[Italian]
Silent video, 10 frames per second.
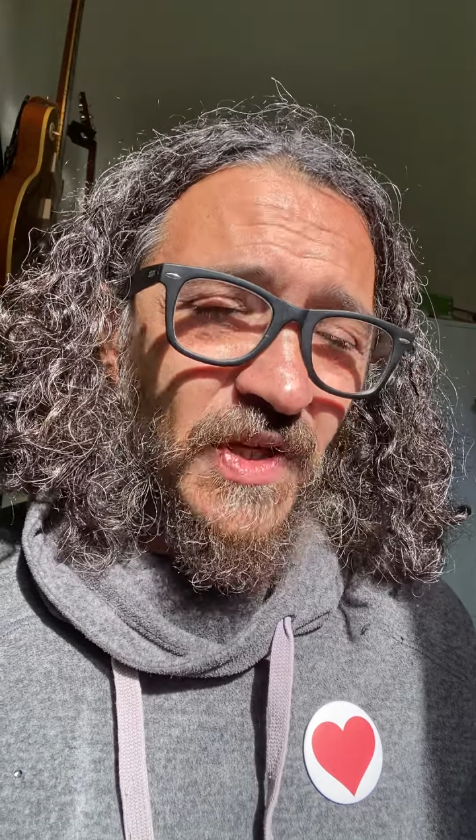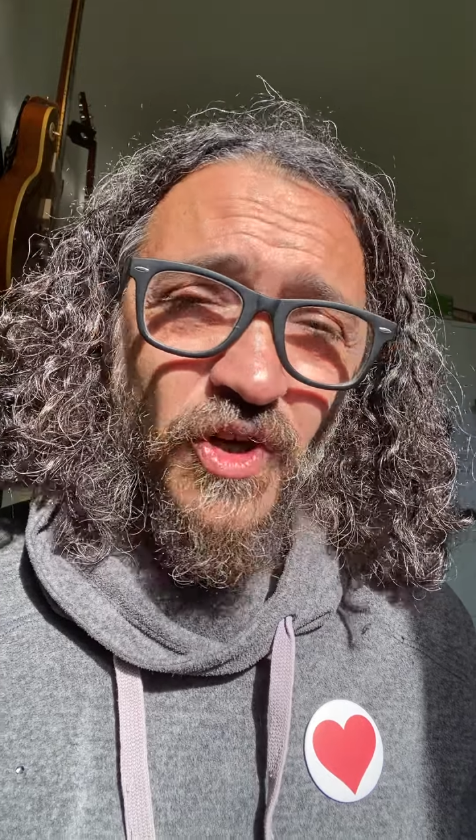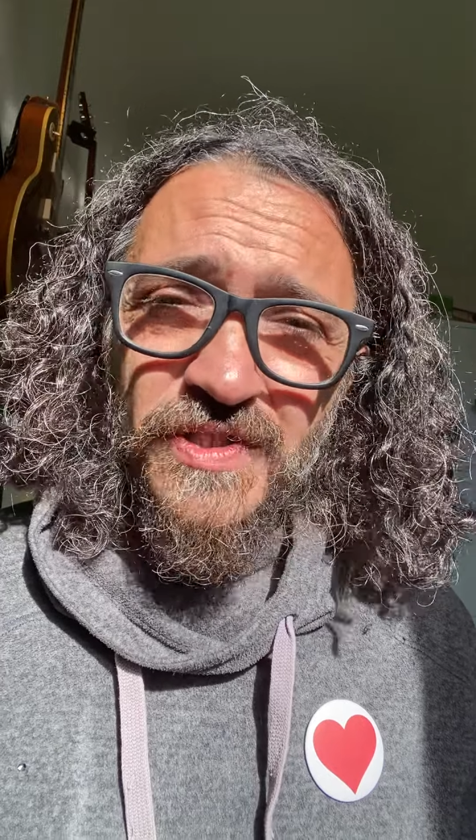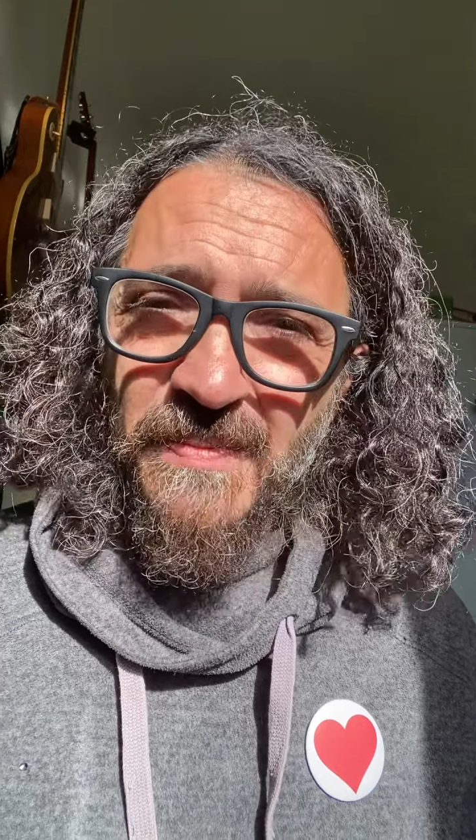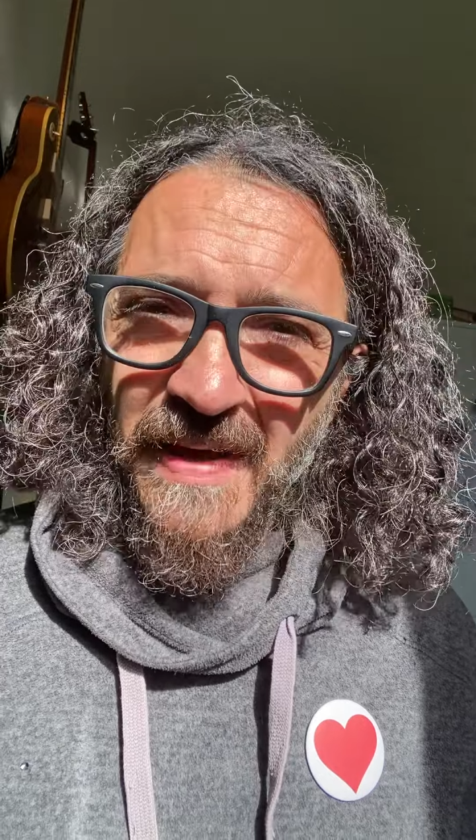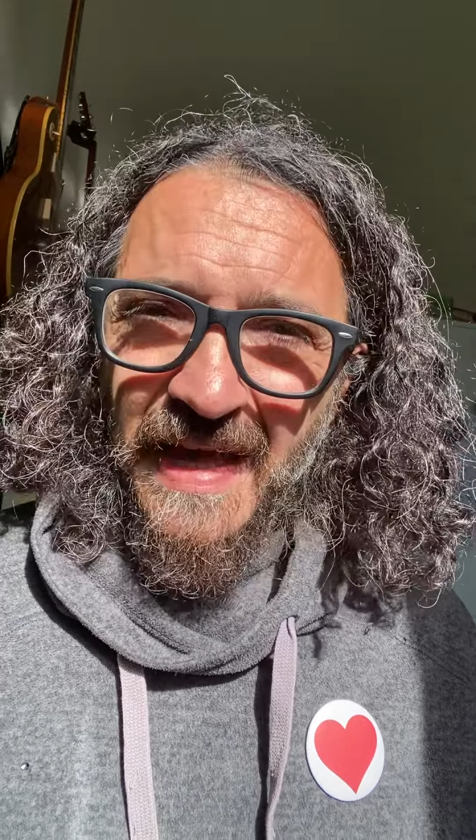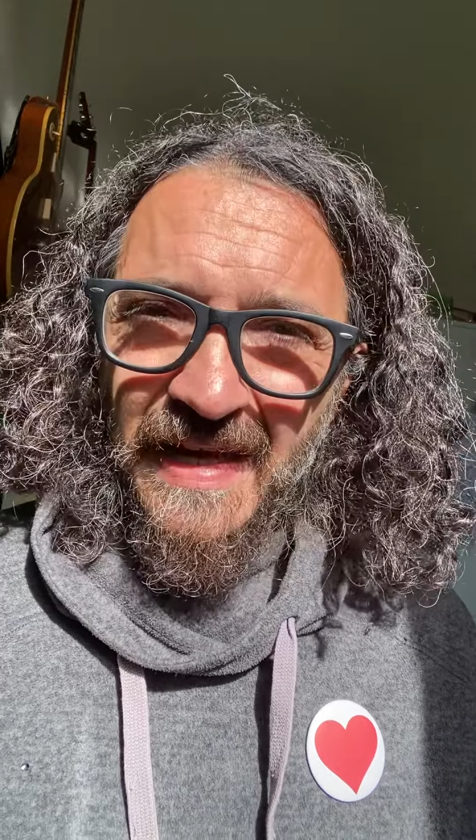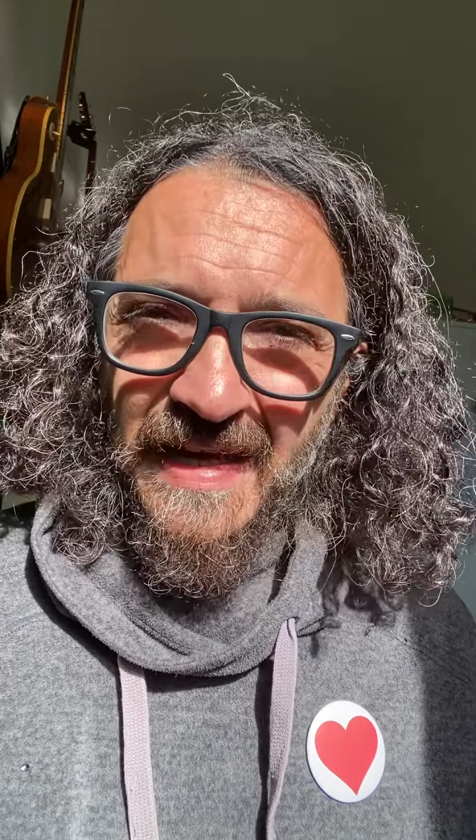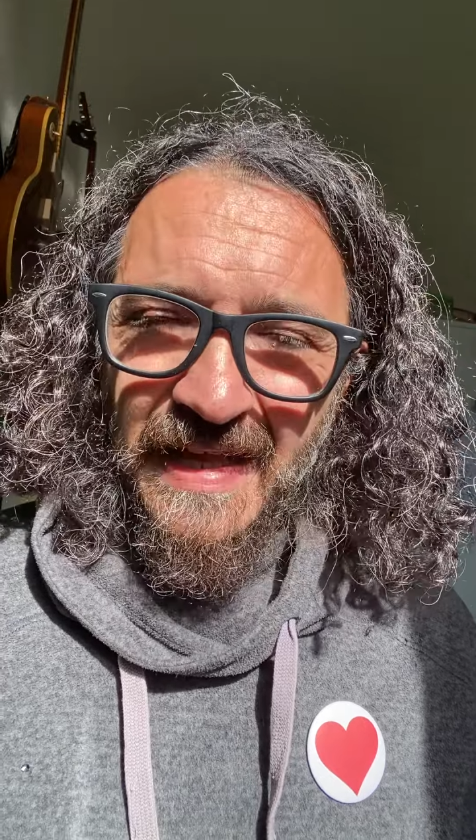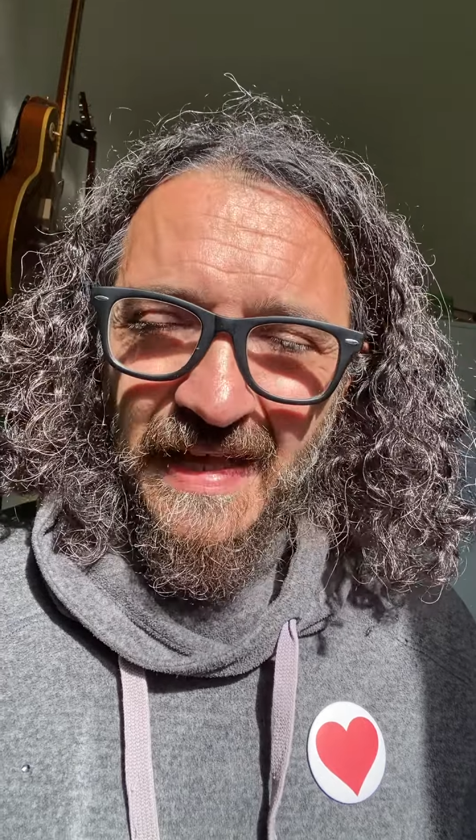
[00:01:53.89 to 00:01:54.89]
cose
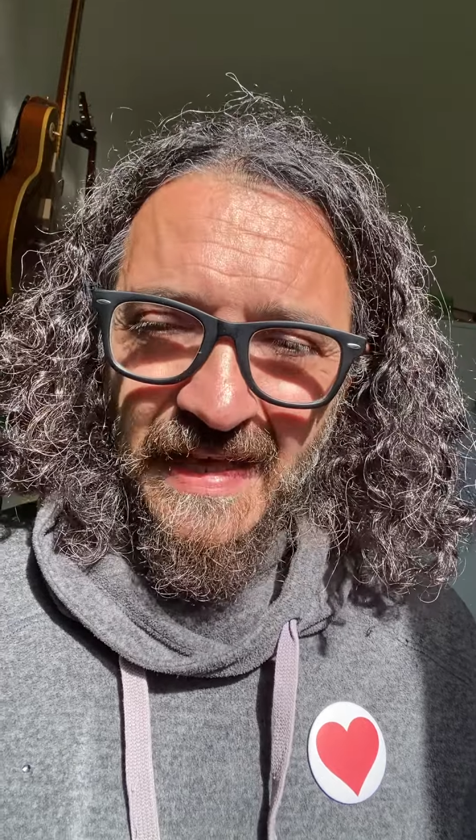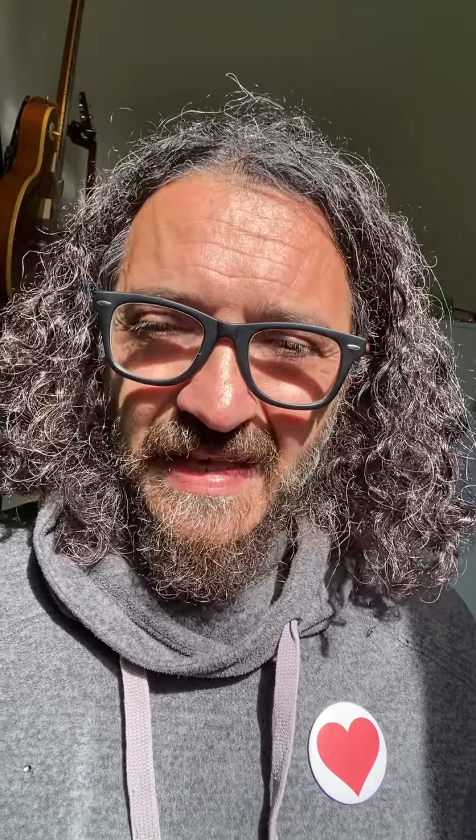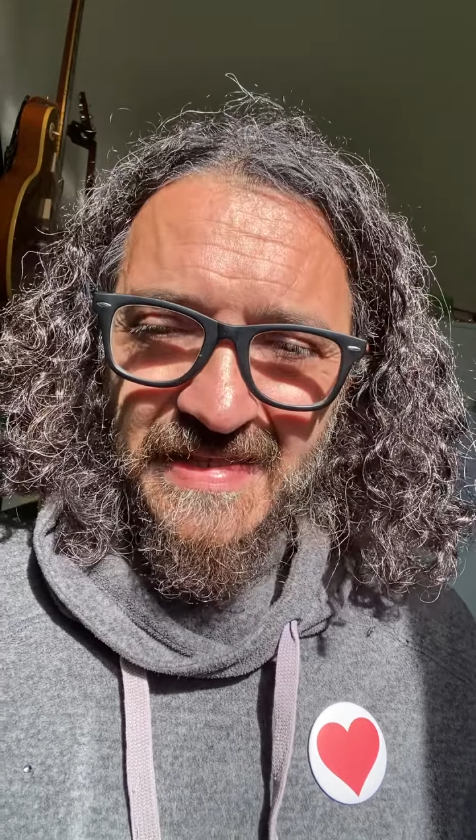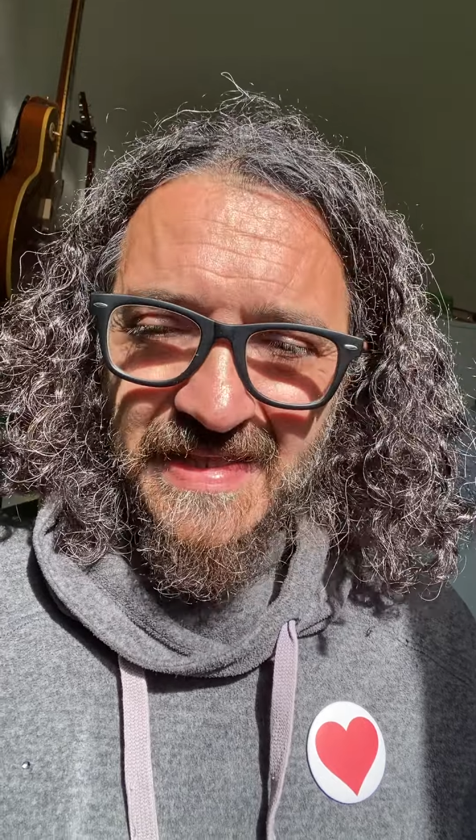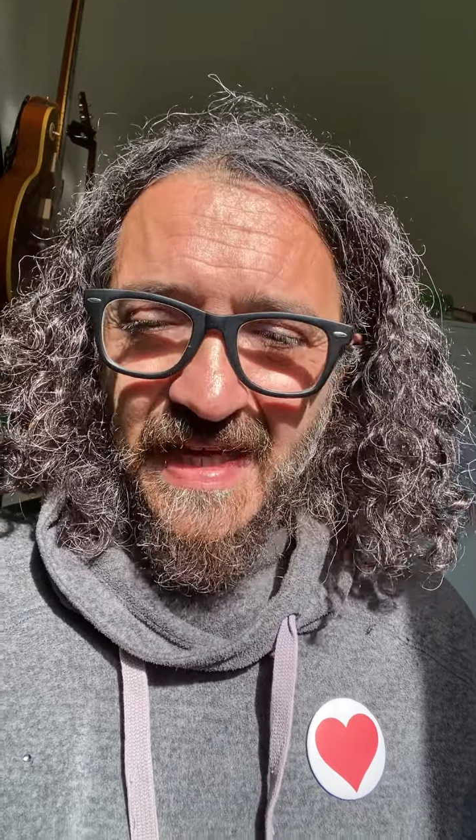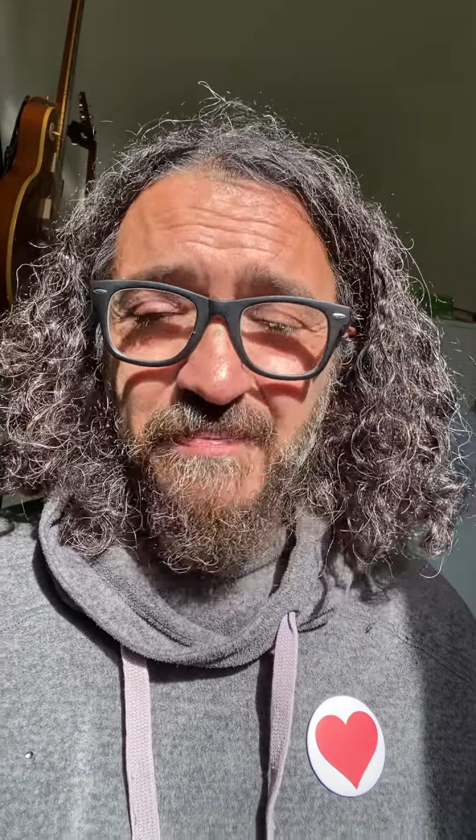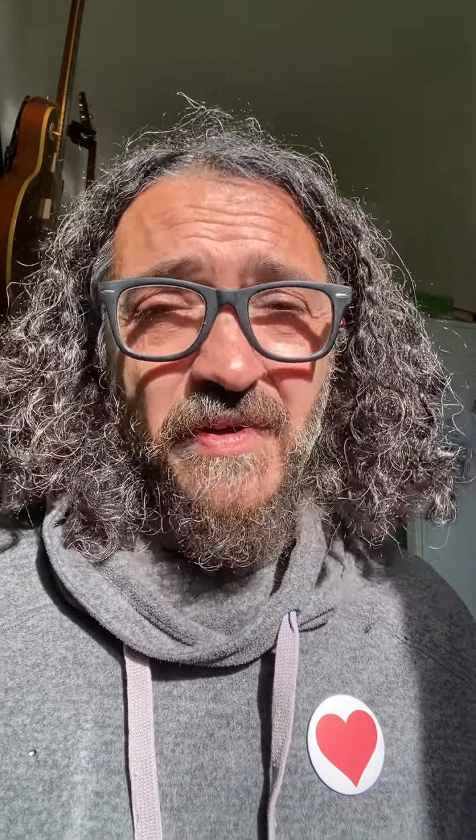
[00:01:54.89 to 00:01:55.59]
belle sia